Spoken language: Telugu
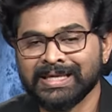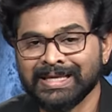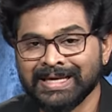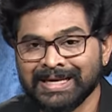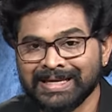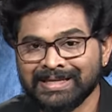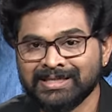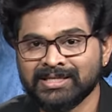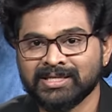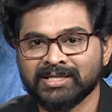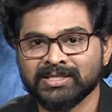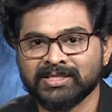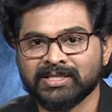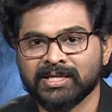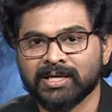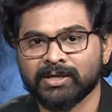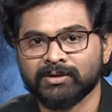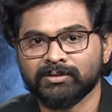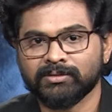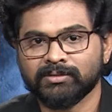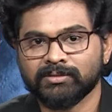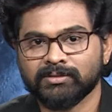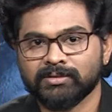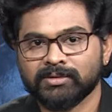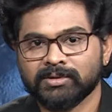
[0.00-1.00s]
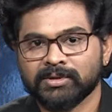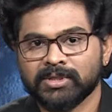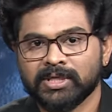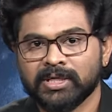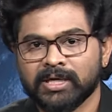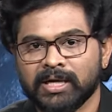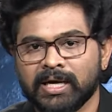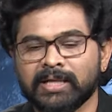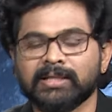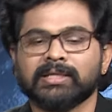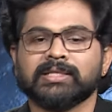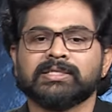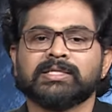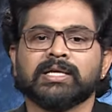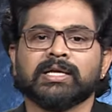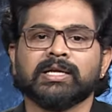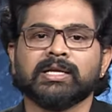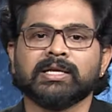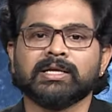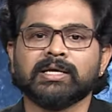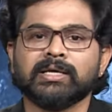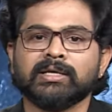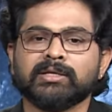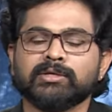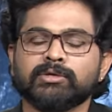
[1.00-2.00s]
ఏం చేశారు అంత
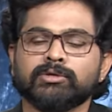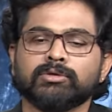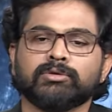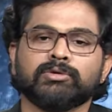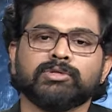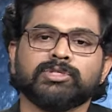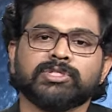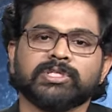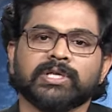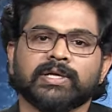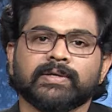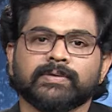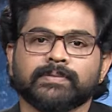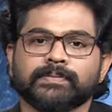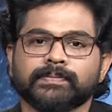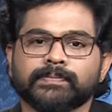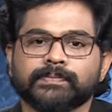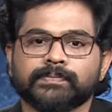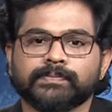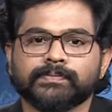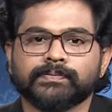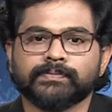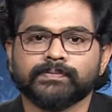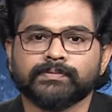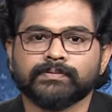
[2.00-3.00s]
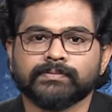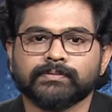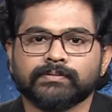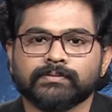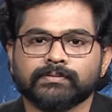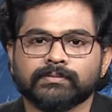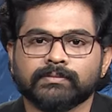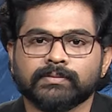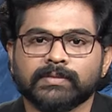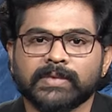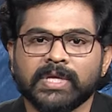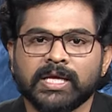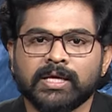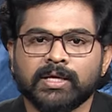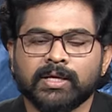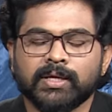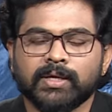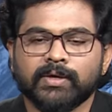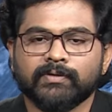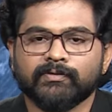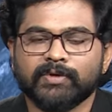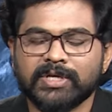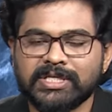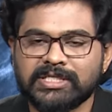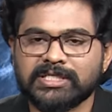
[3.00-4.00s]
సడన్గా ఎందుకు వచ్చారు
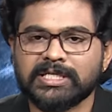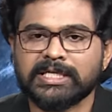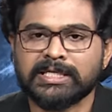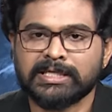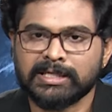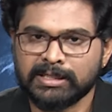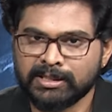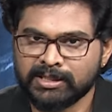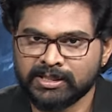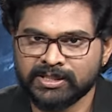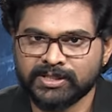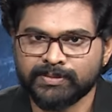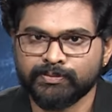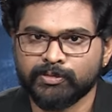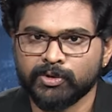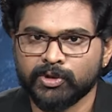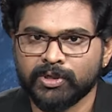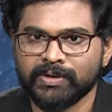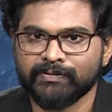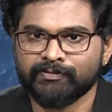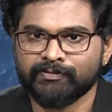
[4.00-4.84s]
ఫస్ట్ ఇంటెలిజెన్స్ బ్యూరో